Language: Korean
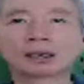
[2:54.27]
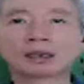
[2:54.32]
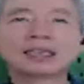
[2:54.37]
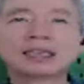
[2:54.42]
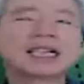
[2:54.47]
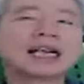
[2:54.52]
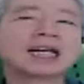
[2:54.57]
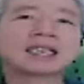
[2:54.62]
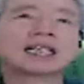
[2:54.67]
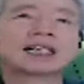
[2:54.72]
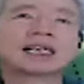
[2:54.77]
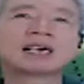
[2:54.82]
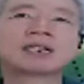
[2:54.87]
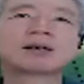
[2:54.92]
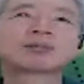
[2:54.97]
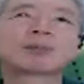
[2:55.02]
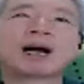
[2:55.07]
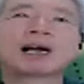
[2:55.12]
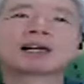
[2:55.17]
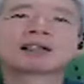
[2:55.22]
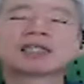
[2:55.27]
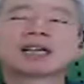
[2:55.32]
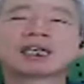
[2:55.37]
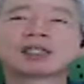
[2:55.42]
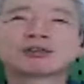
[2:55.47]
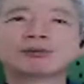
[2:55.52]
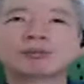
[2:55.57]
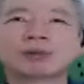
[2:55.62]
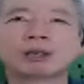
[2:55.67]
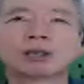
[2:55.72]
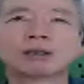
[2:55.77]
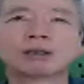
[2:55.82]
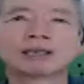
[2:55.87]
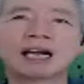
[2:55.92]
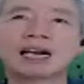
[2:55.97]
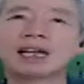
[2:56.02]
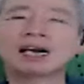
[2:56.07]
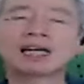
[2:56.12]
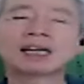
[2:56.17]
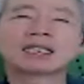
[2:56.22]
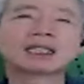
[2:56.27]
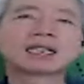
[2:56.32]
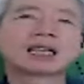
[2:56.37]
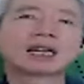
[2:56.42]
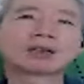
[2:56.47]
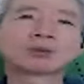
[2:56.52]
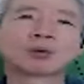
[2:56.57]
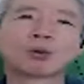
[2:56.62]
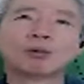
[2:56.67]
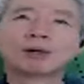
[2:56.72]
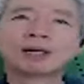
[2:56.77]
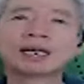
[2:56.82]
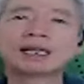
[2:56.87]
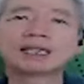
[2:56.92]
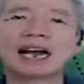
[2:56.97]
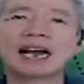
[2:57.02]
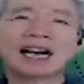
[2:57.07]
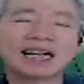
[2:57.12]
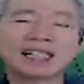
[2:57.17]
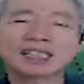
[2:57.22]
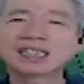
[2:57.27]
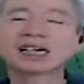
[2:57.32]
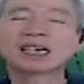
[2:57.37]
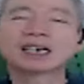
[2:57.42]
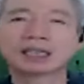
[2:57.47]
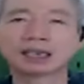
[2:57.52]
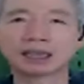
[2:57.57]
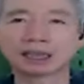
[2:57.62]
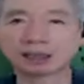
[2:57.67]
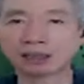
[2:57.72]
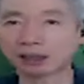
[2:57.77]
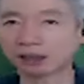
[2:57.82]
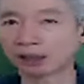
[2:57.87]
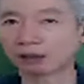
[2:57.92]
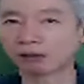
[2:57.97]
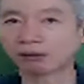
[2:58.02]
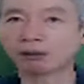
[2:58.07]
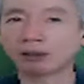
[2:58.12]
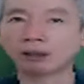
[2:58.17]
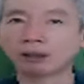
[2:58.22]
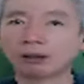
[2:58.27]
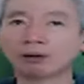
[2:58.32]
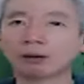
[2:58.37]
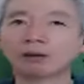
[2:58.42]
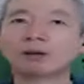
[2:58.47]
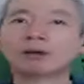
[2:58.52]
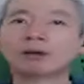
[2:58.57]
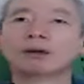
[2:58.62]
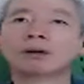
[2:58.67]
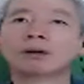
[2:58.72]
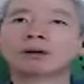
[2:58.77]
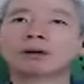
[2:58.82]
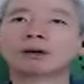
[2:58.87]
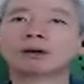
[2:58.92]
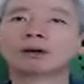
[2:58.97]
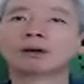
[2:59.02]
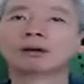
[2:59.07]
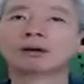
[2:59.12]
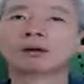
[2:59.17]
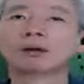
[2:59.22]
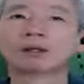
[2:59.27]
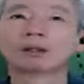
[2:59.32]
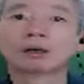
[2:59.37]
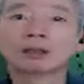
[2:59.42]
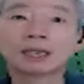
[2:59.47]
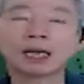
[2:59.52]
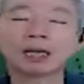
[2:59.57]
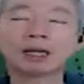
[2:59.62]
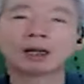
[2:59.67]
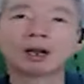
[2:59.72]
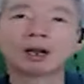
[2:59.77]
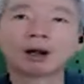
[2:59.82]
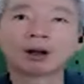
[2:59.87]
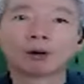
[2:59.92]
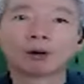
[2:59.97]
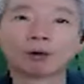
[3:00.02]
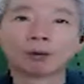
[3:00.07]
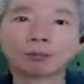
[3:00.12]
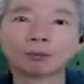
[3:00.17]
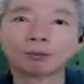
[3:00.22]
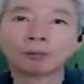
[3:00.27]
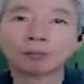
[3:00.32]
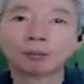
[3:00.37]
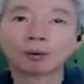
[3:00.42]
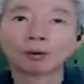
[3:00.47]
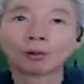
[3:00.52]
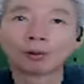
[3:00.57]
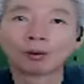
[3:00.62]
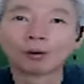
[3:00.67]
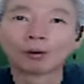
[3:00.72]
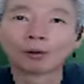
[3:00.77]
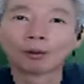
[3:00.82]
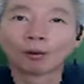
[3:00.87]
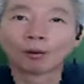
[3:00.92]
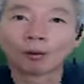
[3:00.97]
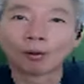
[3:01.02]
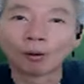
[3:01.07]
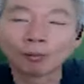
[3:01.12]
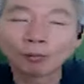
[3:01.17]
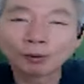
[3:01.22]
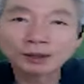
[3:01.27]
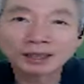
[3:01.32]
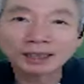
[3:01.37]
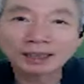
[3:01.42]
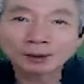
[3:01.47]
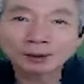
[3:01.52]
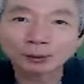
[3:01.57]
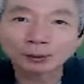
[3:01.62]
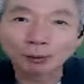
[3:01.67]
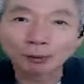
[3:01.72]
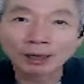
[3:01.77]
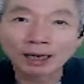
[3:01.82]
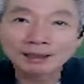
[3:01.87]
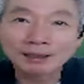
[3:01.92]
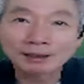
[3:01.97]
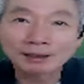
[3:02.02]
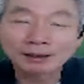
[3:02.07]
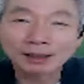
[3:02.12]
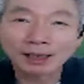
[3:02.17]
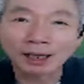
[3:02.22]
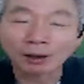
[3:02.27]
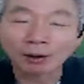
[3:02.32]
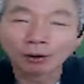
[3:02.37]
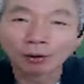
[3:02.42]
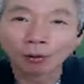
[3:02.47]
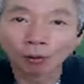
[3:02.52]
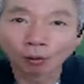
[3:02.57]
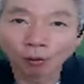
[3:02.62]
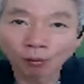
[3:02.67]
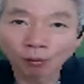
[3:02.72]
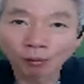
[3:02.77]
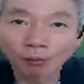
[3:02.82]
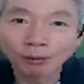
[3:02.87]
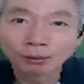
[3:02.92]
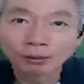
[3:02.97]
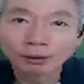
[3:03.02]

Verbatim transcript: 그냥 얘를 방치해 두면 날라리 되어 동네 양아치가 되게 생긴 거예요. 근데 어, 머니께서 놀라시는 게 어?